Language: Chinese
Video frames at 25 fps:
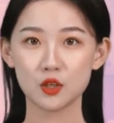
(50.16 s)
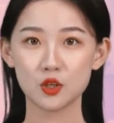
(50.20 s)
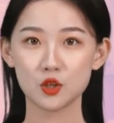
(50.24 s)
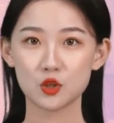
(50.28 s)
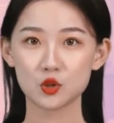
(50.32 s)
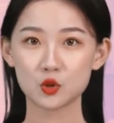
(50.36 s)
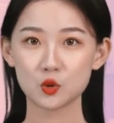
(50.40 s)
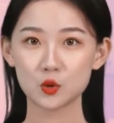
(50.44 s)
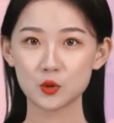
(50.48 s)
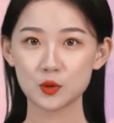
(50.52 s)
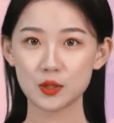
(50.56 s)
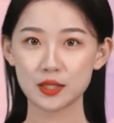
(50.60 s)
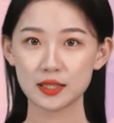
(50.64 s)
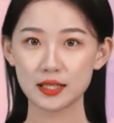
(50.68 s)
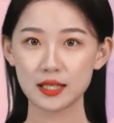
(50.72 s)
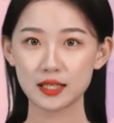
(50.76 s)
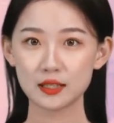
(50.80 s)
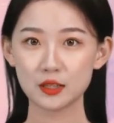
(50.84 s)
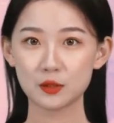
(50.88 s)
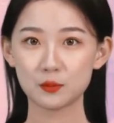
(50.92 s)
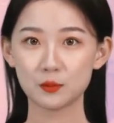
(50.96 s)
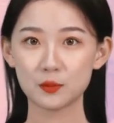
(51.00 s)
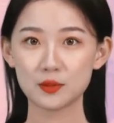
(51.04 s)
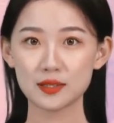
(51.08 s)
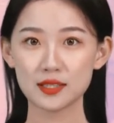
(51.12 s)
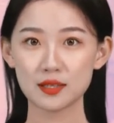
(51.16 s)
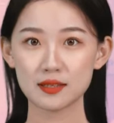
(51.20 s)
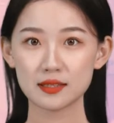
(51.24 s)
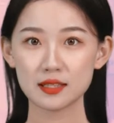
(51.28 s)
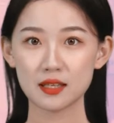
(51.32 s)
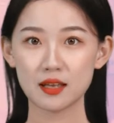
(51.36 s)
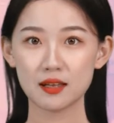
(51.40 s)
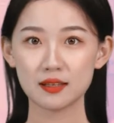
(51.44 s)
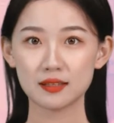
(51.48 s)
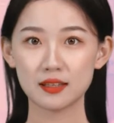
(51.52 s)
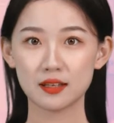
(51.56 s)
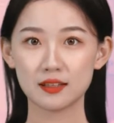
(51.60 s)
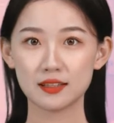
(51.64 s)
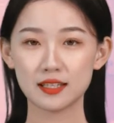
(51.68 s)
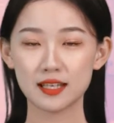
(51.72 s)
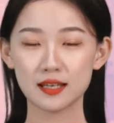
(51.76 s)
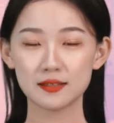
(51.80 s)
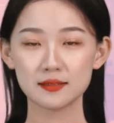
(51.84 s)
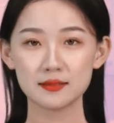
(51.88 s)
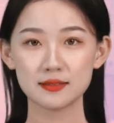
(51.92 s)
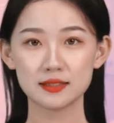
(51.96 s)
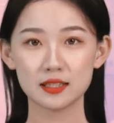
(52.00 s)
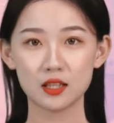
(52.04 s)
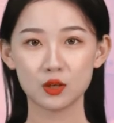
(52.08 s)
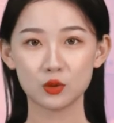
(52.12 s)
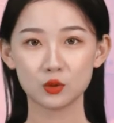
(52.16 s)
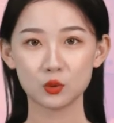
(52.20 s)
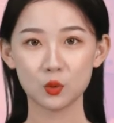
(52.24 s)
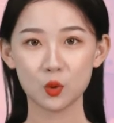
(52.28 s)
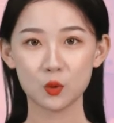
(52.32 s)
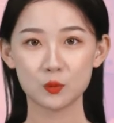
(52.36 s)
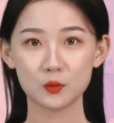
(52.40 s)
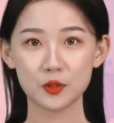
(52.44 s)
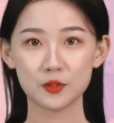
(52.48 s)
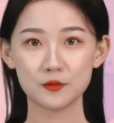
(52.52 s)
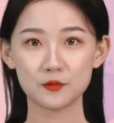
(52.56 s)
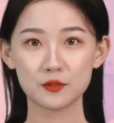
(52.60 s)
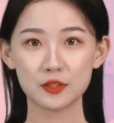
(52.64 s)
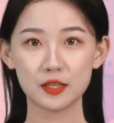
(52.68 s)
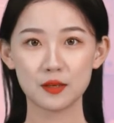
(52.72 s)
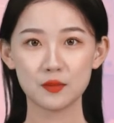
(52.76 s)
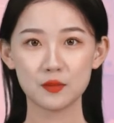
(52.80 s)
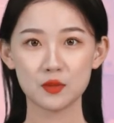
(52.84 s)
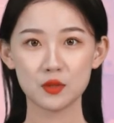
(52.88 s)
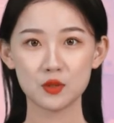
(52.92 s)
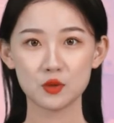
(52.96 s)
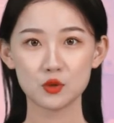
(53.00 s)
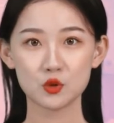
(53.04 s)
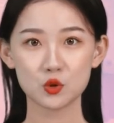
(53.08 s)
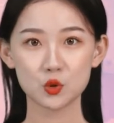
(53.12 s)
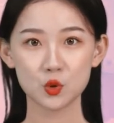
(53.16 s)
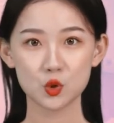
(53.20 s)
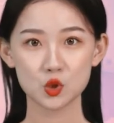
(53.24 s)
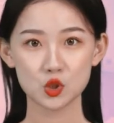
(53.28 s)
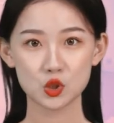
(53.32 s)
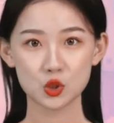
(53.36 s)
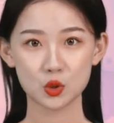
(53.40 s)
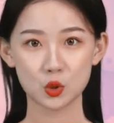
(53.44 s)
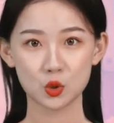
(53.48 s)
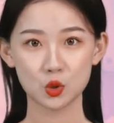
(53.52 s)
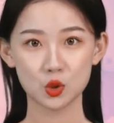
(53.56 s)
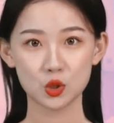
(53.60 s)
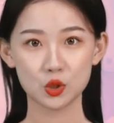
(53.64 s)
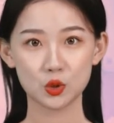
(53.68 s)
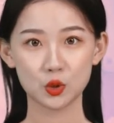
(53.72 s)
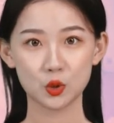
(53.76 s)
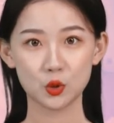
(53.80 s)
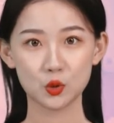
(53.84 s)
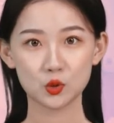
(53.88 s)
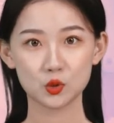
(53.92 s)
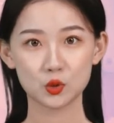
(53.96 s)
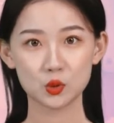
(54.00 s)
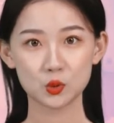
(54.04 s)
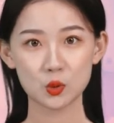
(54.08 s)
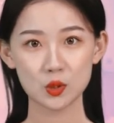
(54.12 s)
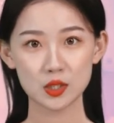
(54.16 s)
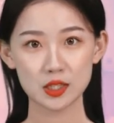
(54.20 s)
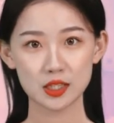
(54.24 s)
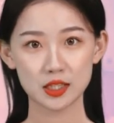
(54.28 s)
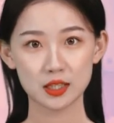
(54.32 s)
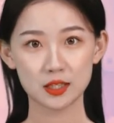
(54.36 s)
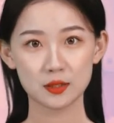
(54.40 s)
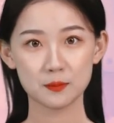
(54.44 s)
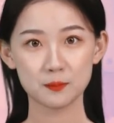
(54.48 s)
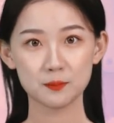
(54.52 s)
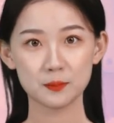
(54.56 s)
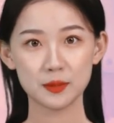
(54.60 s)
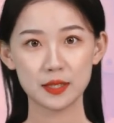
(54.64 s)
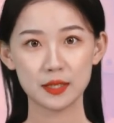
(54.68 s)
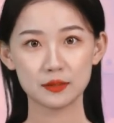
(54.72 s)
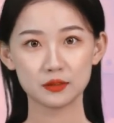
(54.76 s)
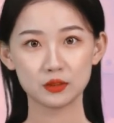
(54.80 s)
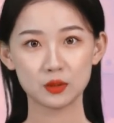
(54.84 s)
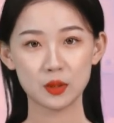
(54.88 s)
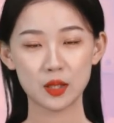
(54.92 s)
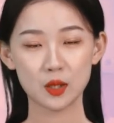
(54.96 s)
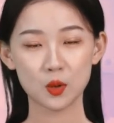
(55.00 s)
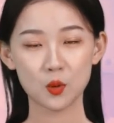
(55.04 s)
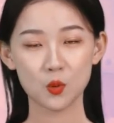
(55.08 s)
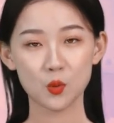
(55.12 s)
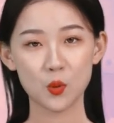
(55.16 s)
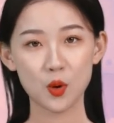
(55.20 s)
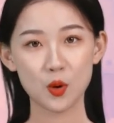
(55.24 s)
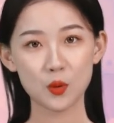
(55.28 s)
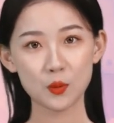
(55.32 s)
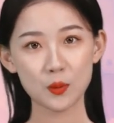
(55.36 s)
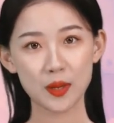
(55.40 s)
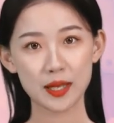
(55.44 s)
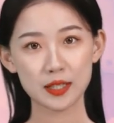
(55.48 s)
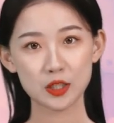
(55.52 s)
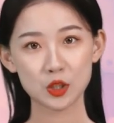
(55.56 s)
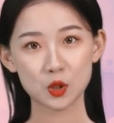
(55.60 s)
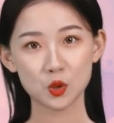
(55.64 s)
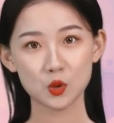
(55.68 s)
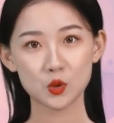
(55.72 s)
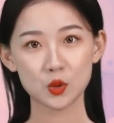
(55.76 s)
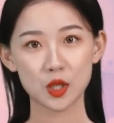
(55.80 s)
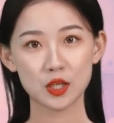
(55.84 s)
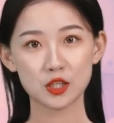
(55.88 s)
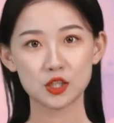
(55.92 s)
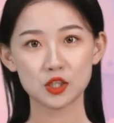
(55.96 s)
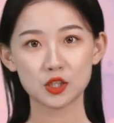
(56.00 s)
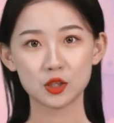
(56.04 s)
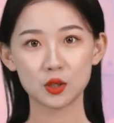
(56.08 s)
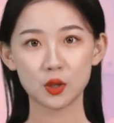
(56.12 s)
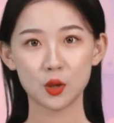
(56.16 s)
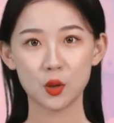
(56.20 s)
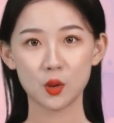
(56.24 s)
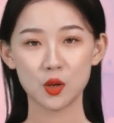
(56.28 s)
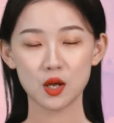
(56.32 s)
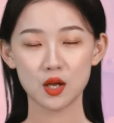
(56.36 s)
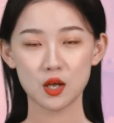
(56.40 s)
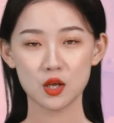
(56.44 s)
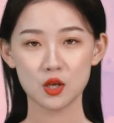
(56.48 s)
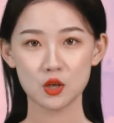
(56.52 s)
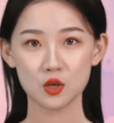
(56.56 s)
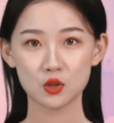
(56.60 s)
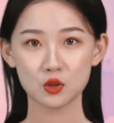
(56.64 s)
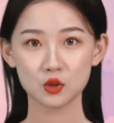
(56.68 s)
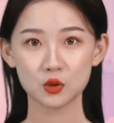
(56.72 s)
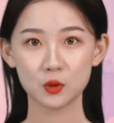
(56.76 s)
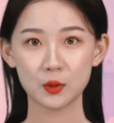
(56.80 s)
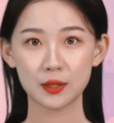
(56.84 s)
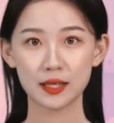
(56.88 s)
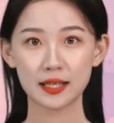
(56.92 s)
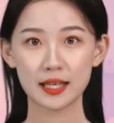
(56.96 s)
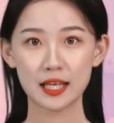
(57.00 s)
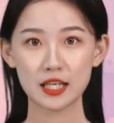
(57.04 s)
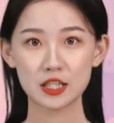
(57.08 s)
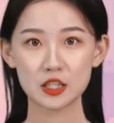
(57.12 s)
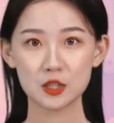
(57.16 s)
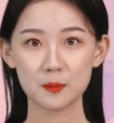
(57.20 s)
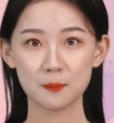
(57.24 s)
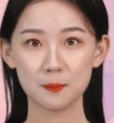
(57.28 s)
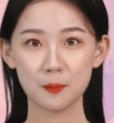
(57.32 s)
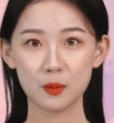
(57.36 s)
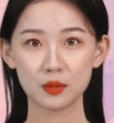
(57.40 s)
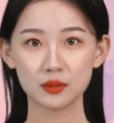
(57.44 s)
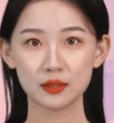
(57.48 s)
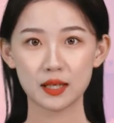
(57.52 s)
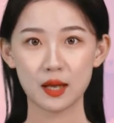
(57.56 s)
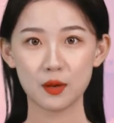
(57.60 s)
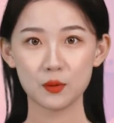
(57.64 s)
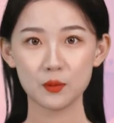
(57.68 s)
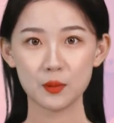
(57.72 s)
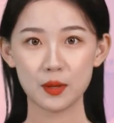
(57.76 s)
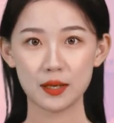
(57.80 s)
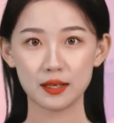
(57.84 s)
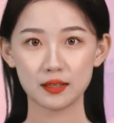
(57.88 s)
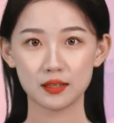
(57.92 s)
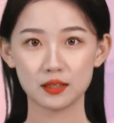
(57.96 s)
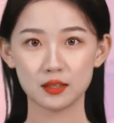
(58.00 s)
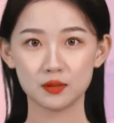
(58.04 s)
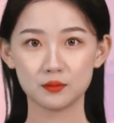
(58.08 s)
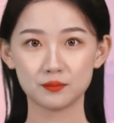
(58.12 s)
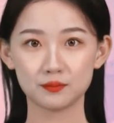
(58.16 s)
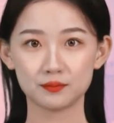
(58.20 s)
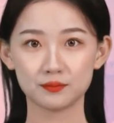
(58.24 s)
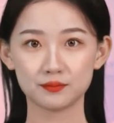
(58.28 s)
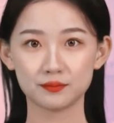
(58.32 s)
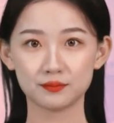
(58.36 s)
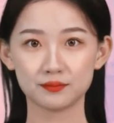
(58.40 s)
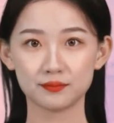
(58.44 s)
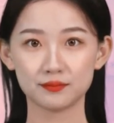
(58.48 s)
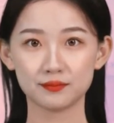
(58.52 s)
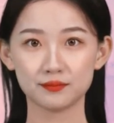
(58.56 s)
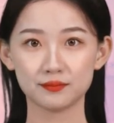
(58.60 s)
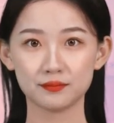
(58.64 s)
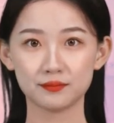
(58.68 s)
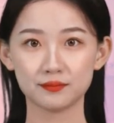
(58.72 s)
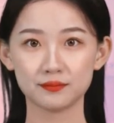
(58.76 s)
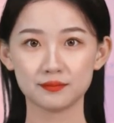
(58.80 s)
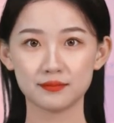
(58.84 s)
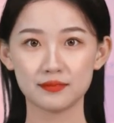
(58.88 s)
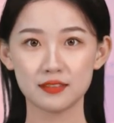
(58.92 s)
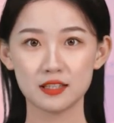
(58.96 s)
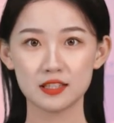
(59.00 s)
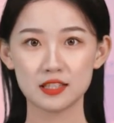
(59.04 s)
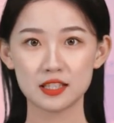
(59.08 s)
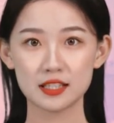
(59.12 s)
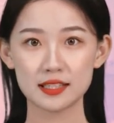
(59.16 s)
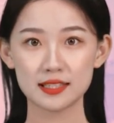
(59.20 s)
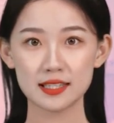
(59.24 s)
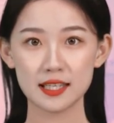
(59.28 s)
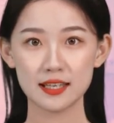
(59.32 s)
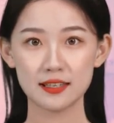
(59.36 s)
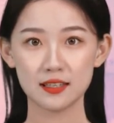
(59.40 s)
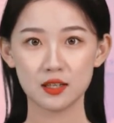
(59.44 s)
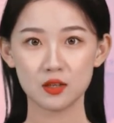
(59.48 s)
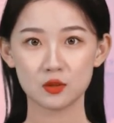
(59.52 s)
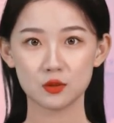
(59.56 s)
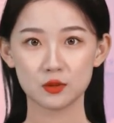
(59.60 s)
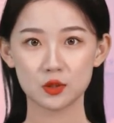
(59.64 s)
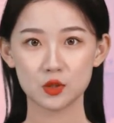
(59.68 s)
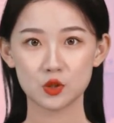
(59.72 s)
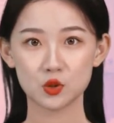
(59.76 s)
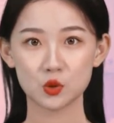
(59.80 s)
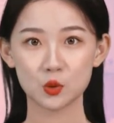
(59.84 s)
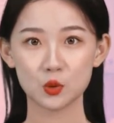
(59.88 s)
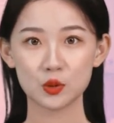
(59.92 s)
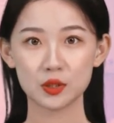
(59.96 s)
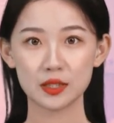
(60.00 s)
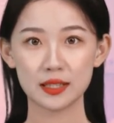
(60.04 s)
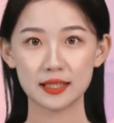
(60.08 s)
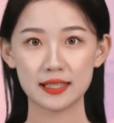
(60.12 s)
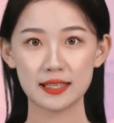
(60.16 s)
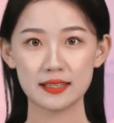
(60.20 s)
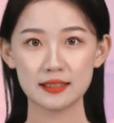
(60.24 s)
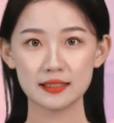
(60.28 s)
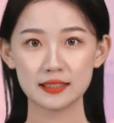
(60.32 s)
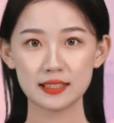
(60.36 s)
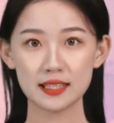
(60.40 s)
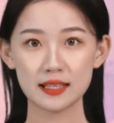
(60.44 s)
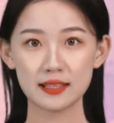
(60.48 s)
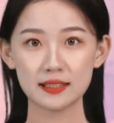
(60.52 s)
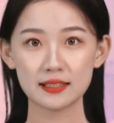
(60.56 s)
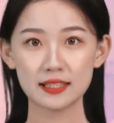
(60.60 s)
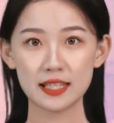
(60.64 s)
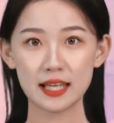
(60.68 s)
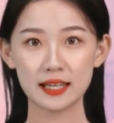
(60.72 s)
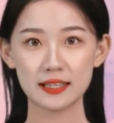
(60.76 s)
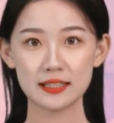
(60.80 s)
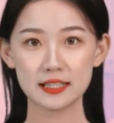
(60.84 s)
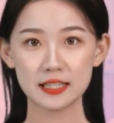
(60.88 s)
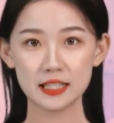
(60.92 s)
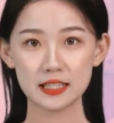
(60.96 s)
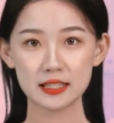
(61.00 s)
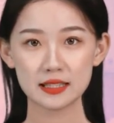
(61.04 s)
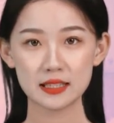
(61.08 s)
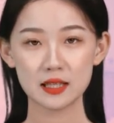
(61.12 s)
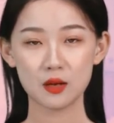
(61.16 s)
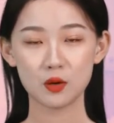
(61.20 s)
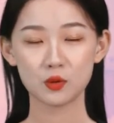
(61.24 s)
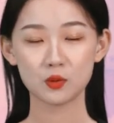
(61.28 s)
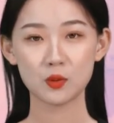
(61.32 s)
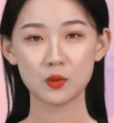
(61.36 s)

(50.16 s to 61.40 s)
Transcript: 周水莲和木小草两人将糯米粉用手揉搓至面团光滑柔软之后，就开始包汤圆了。只见周水莲捏下一小